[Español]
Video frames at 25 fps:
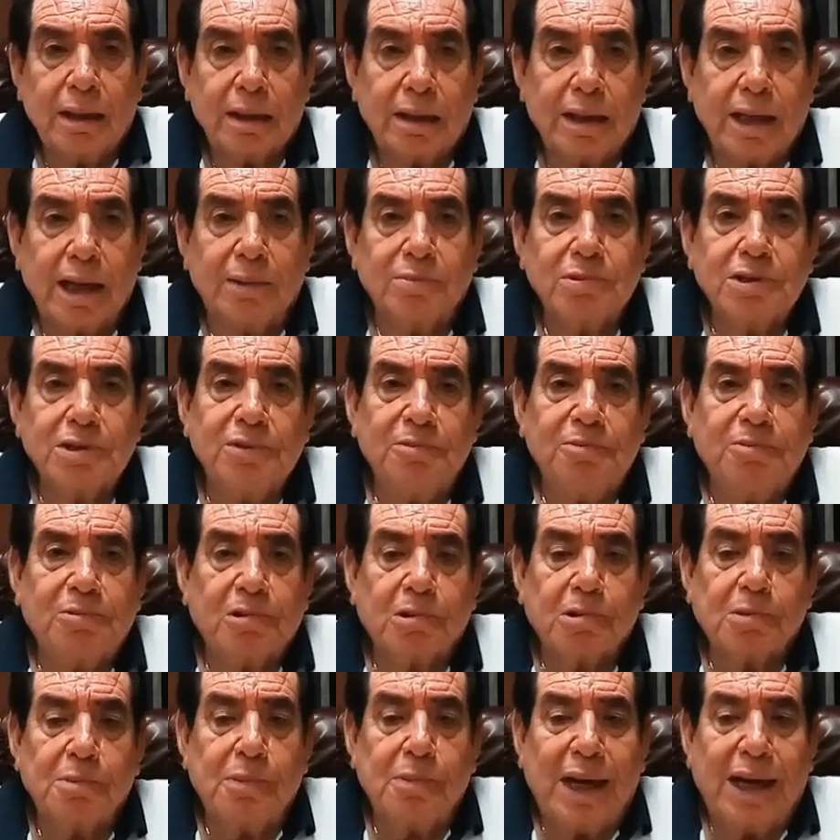Queremos
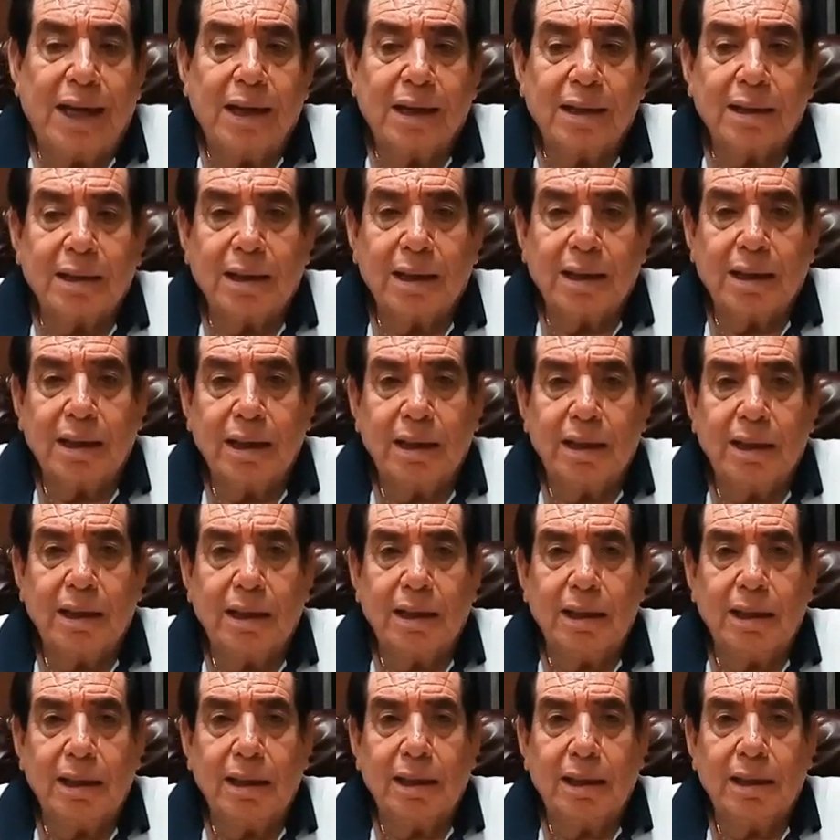informar
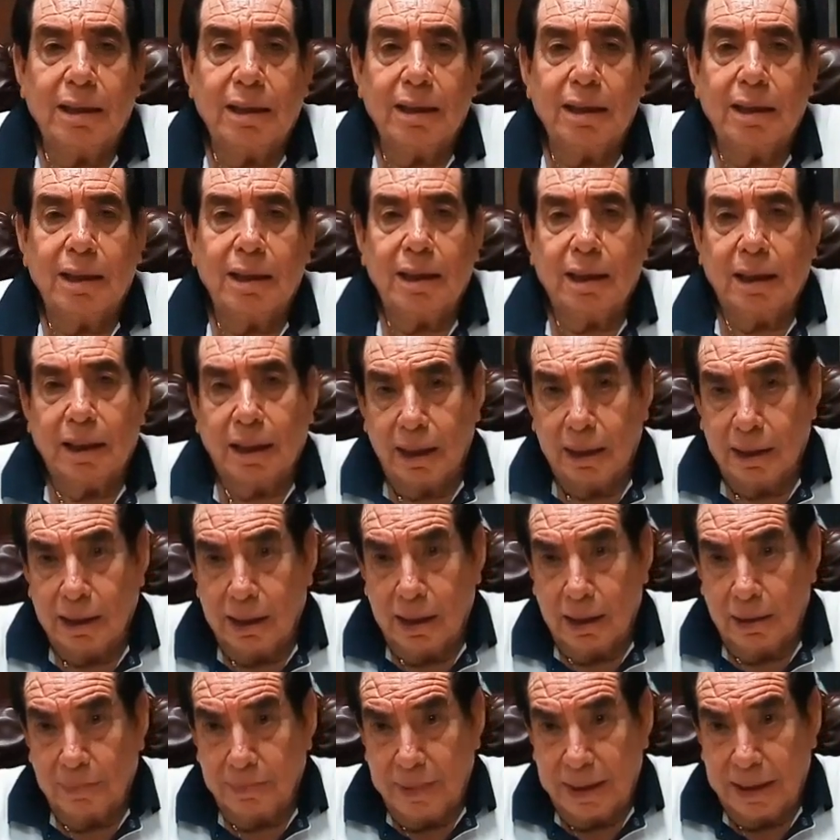que en
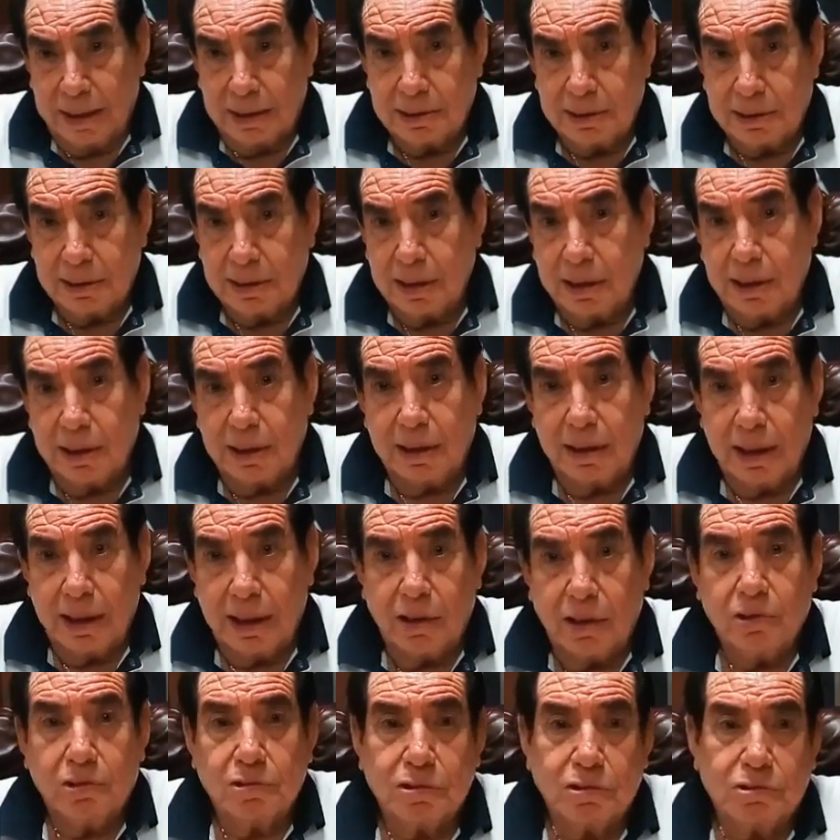el mes de
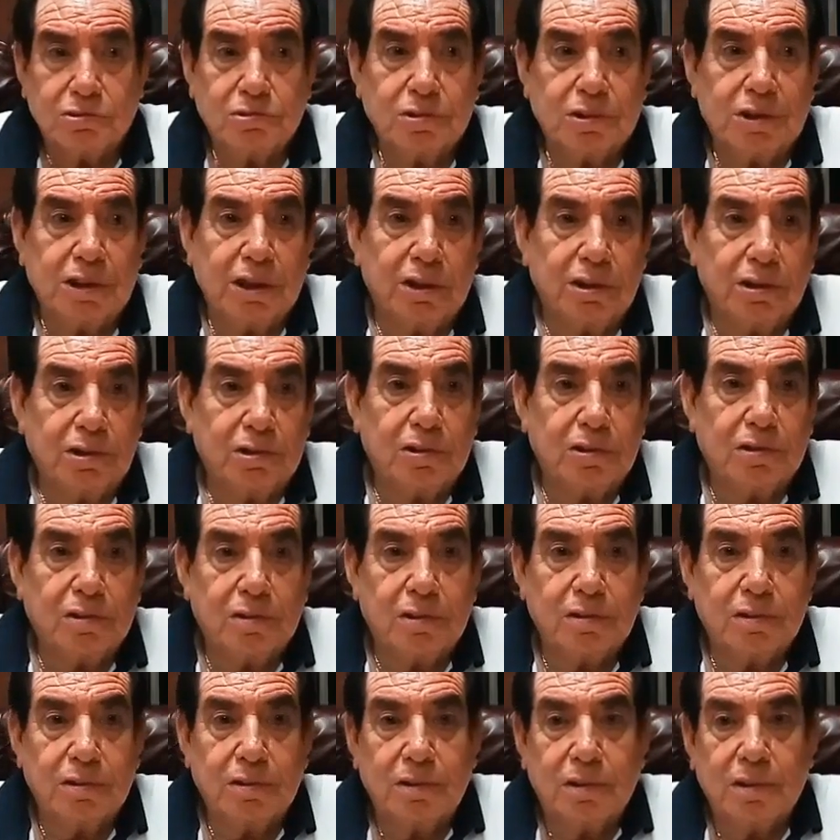enero
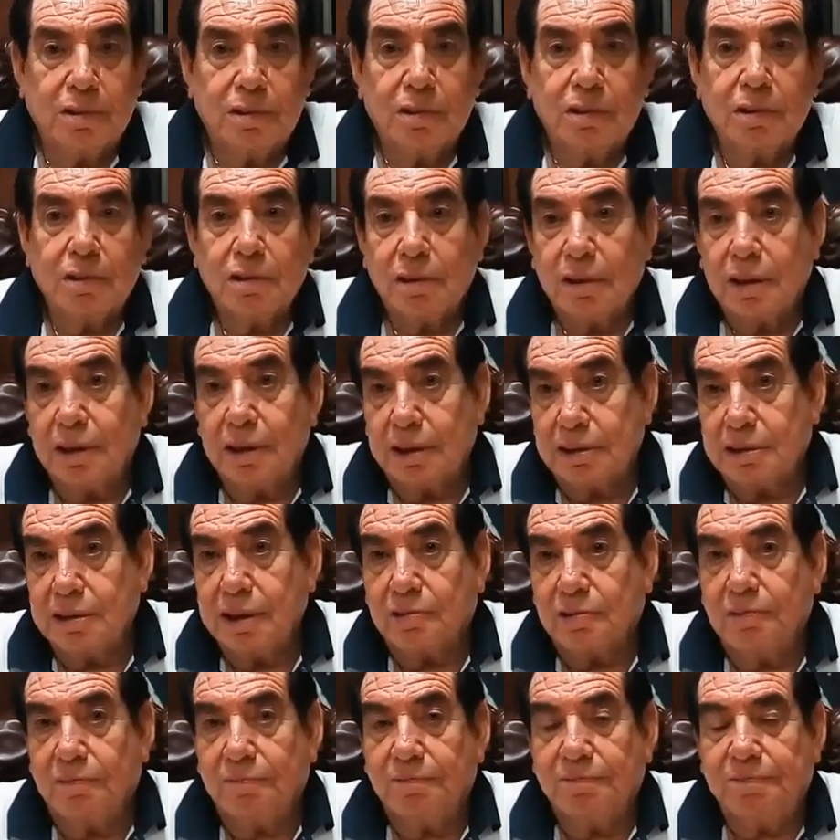sucedió
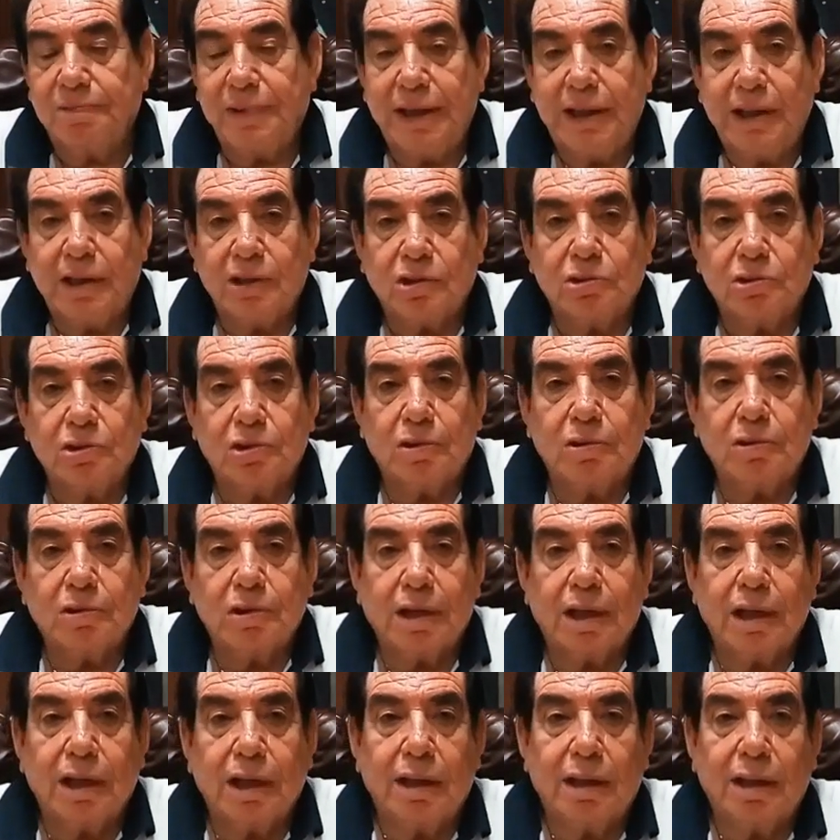ese
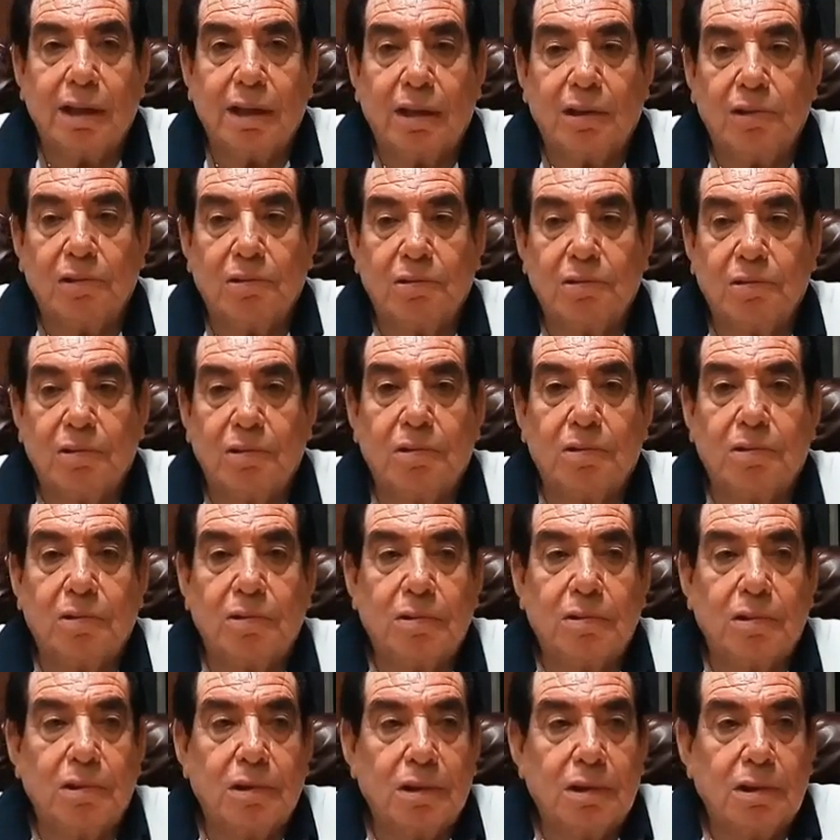conflicto que lo
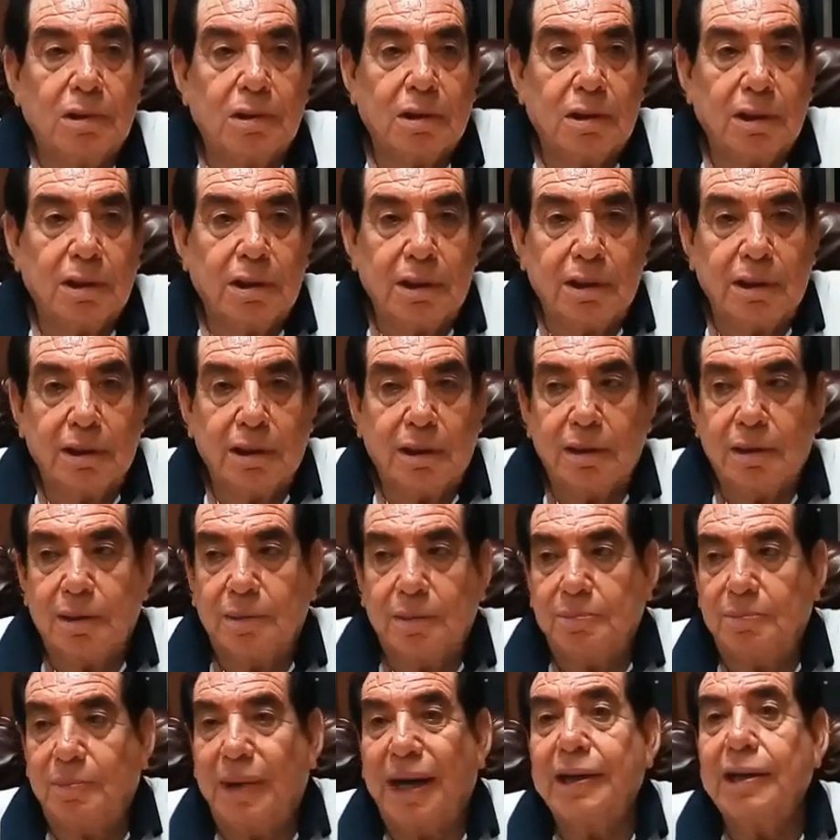
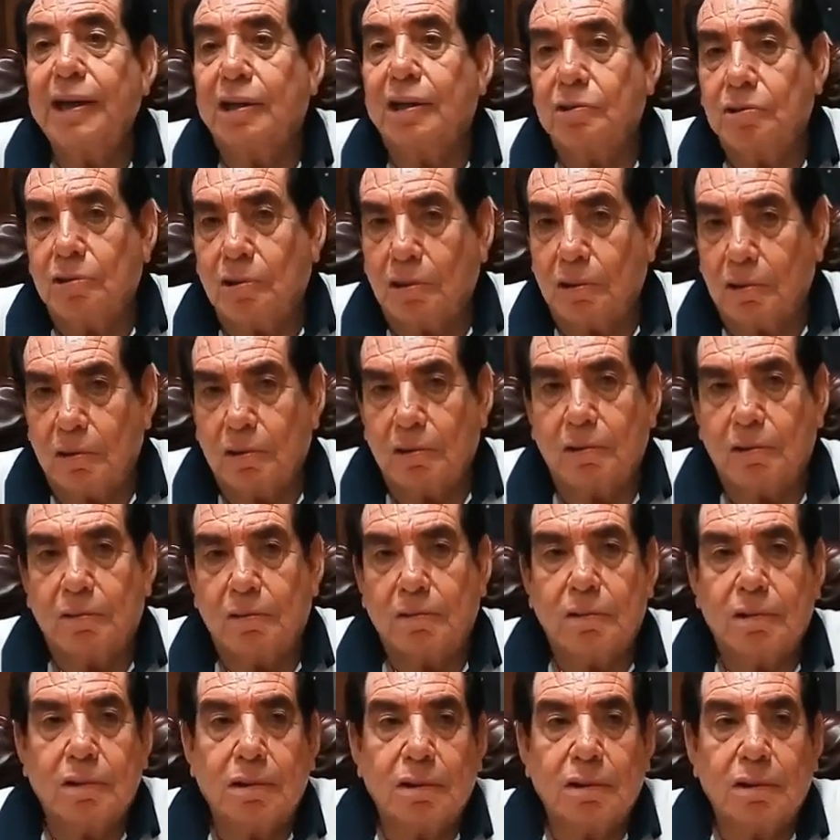eh, manejó